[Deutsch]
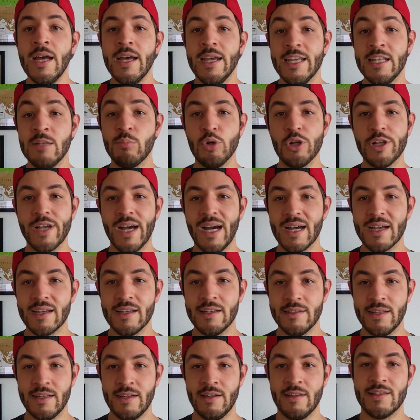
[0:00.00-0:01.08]
In
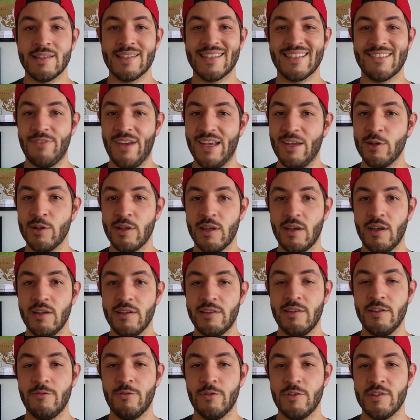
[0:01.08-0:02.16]
Bulgarien nennen
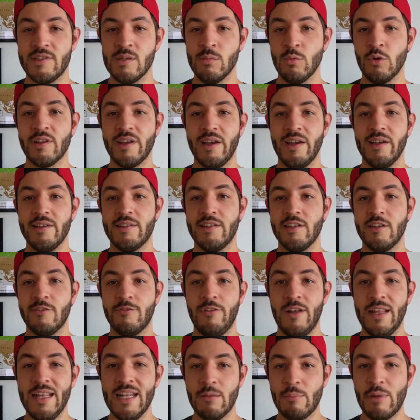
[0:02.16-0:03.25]
32 von 37
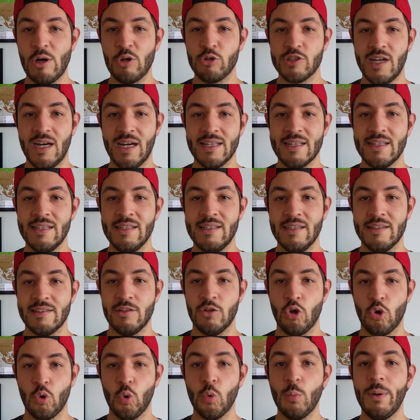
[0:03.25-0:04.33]
Fledermausarten, die es
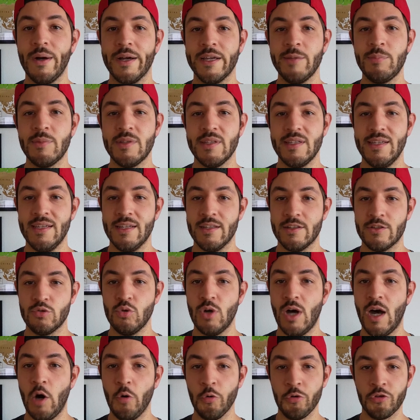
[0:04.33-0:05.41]
in Europa gibt, ihr
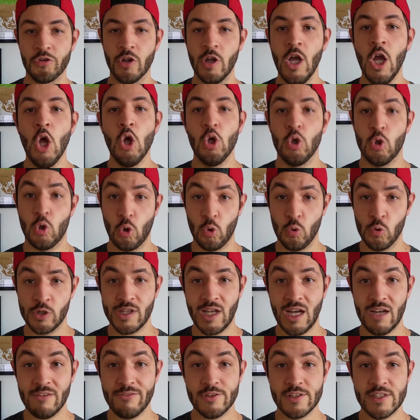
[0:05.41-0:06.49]
Zuhause. Grund
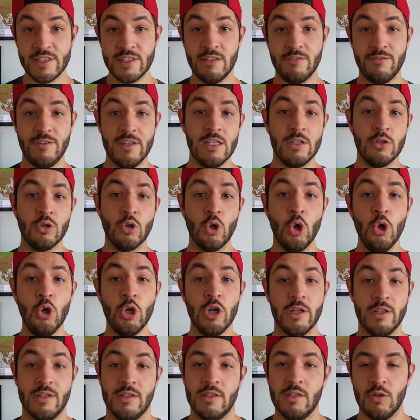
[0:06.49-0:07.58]
dafür sind die vielen
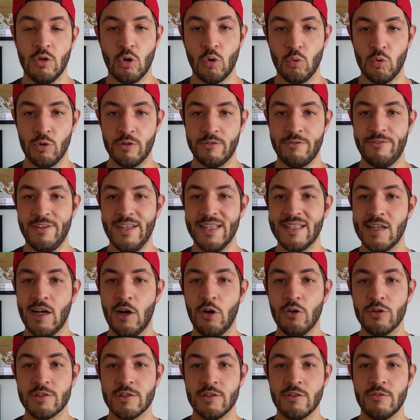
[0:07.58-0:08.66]
Höhlen. Rund
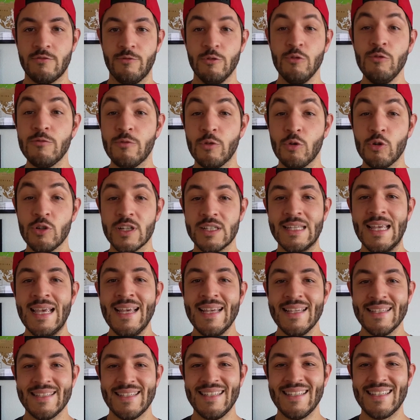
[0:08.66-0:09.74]
4500
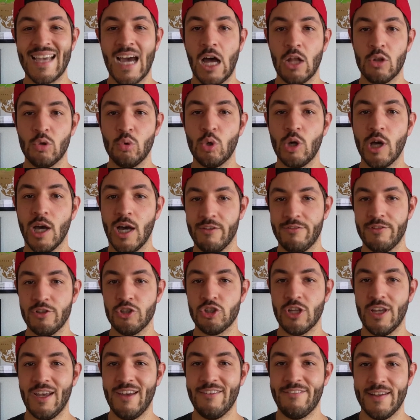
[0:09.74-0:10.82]
sind
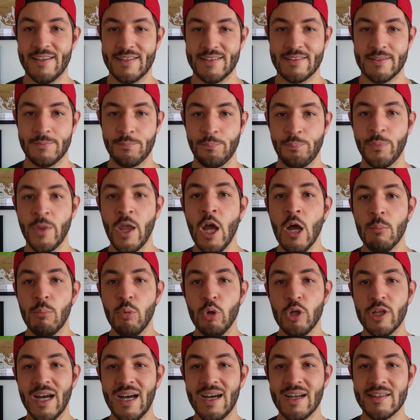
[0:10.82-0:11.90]
kartografisch erfasst.
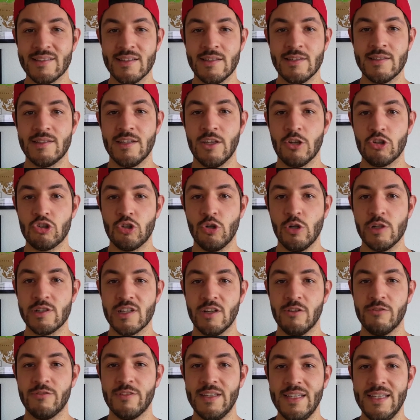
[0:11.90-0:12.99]
Bulgaren sind sehr stolz
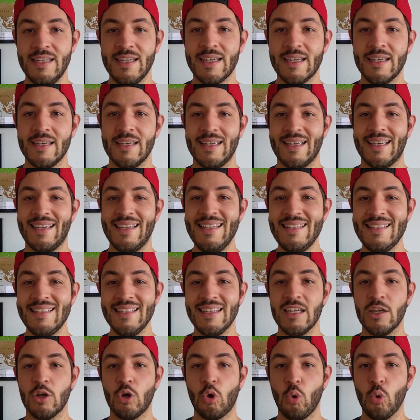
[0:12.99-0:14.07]
auf ihre
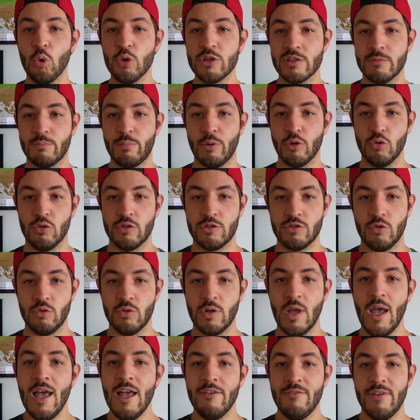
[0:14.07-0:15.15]
riesige Rosenproduktion,
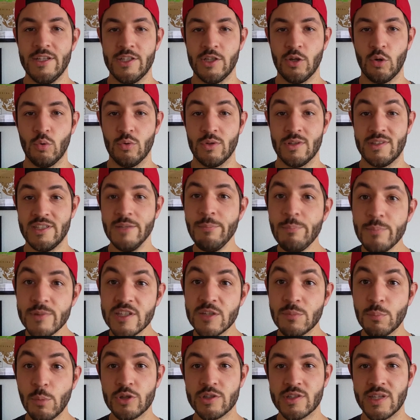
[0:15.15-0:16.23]
welche rund
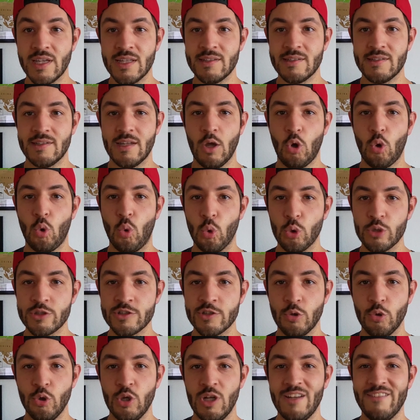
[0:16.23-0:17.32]
70% Prozent der
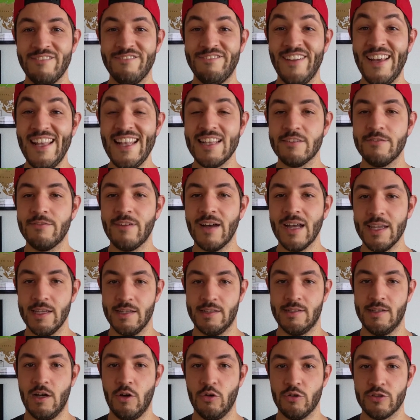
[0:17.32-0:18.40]
Rosenöle weltweit
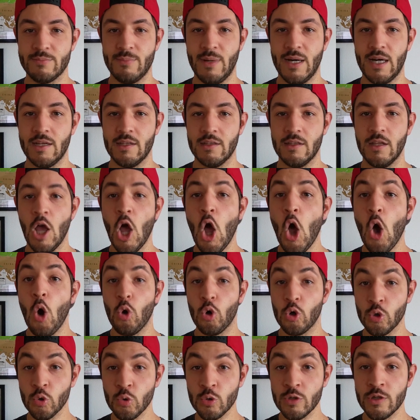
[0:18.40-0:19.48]
ausmachen.
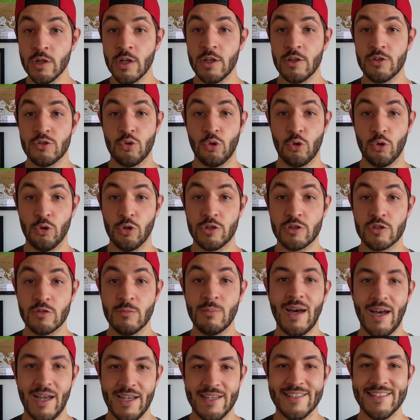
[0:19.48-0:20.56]
Und nun zurück zum
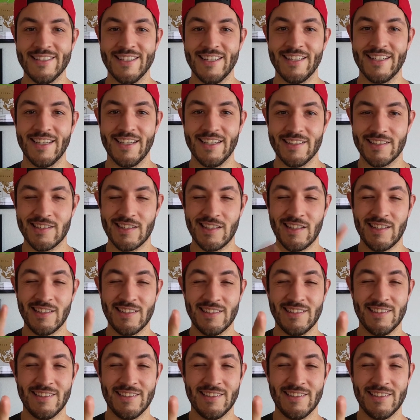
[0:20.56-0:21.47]
reisenden Chris.